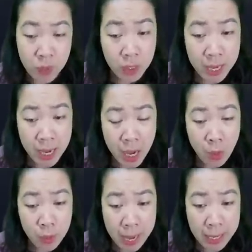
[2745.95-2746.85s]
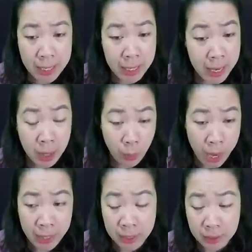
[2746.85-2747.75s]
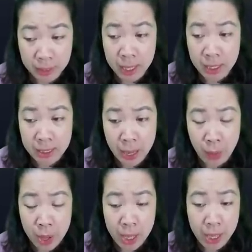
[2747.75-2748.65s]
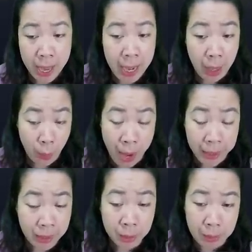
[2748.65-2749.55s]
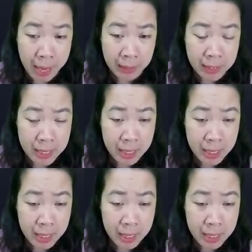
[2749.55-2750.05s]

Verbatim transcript: Người đàn ông này là quá tự tin sao? Hay là quá tự mãn?